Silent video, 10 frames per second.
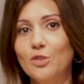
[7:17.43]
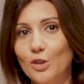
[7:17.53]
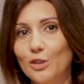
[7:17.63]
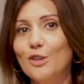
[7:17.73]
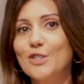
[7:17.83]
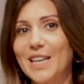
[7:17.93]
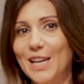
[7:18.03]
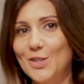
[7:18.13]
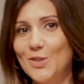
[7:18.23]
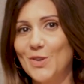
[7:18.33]
tendances
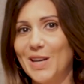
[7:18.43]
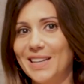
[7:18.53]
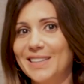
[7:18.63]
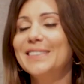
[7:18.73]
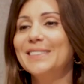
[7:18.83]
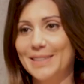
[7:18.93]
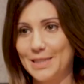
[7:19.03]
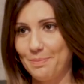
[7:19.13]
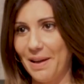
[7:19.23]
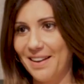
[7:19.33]
actuelles,
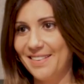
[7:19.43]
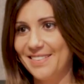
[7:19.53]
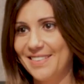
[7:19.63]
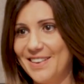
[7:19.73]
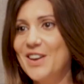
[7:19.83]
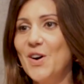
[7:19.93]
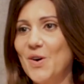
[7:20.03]
n'est-ce pas Oui.